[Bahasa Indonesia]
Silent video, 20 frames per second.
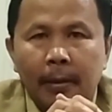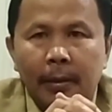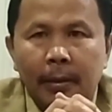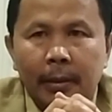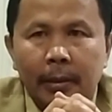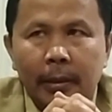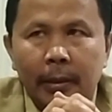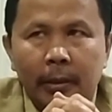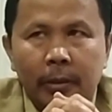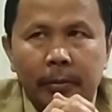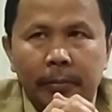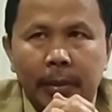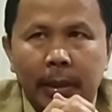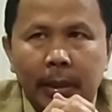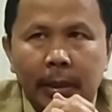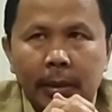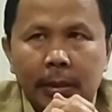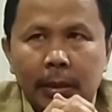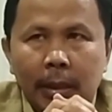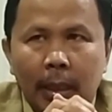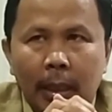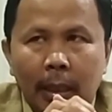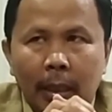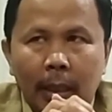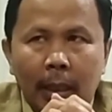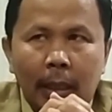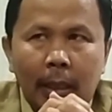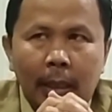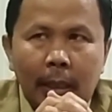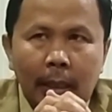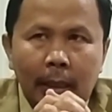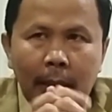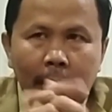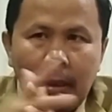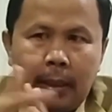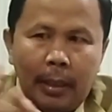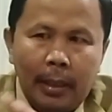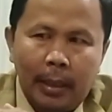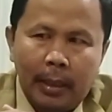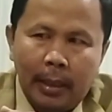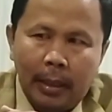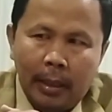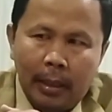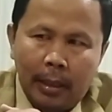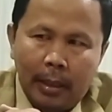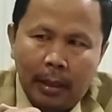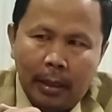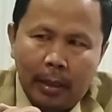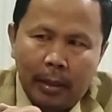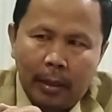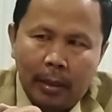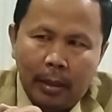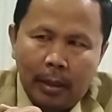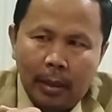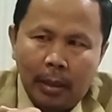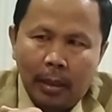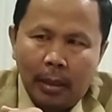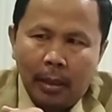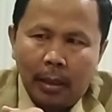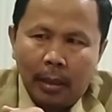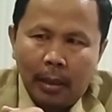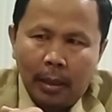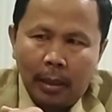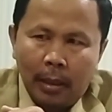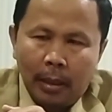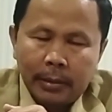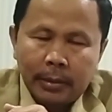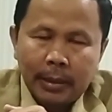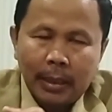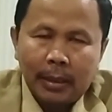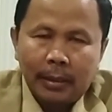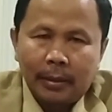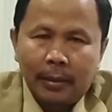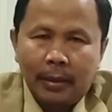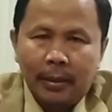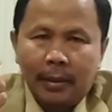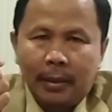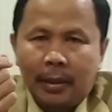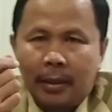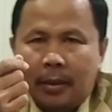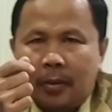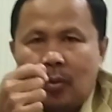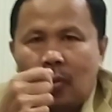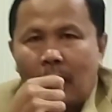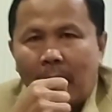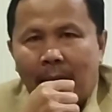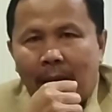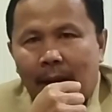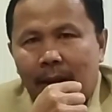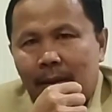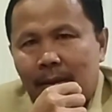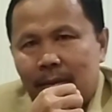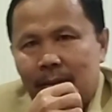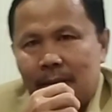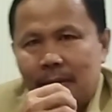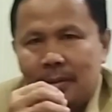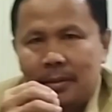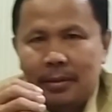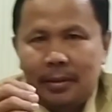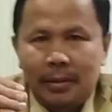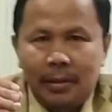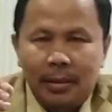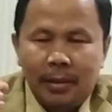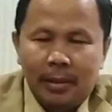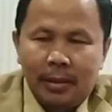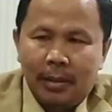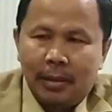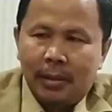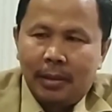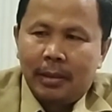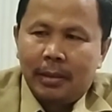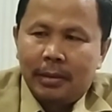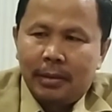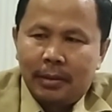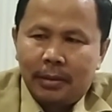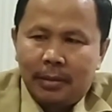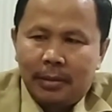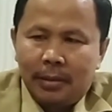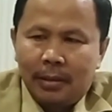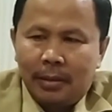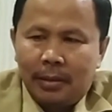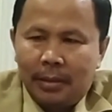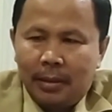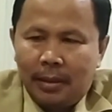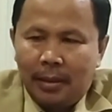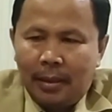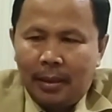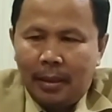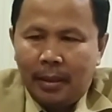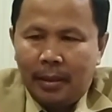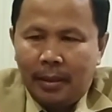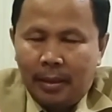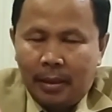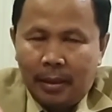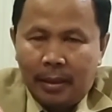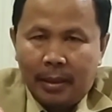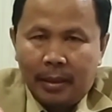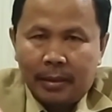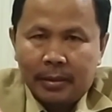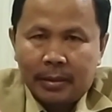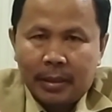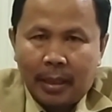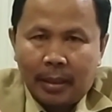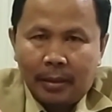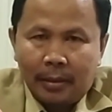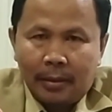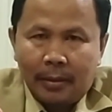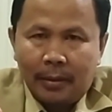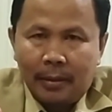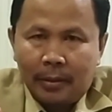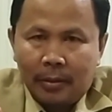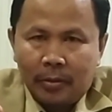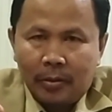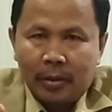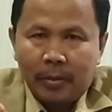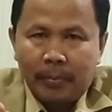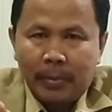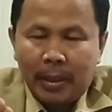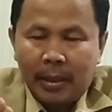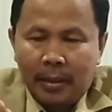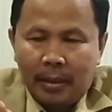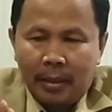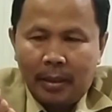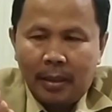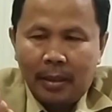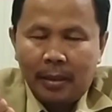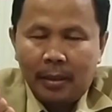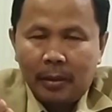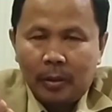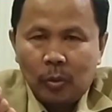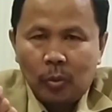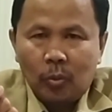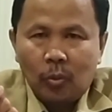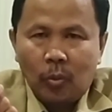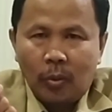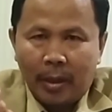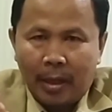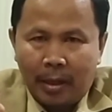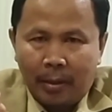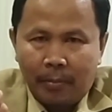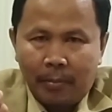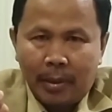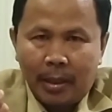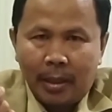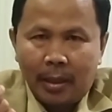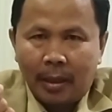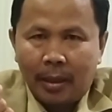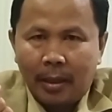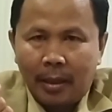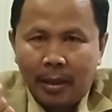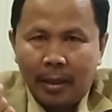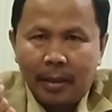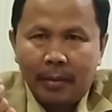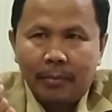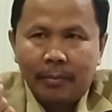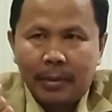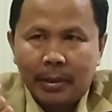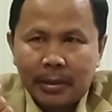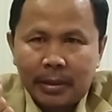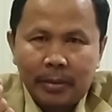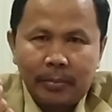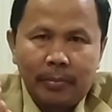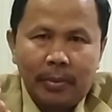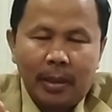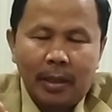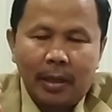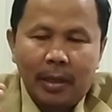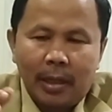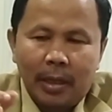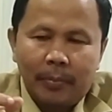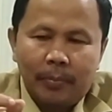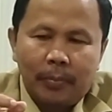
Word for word: itu bagi saya nilai uh, santrinya kurang. Jadi nilai-nilai kesantri itu kemandirian itu kurang, manakala masih berharap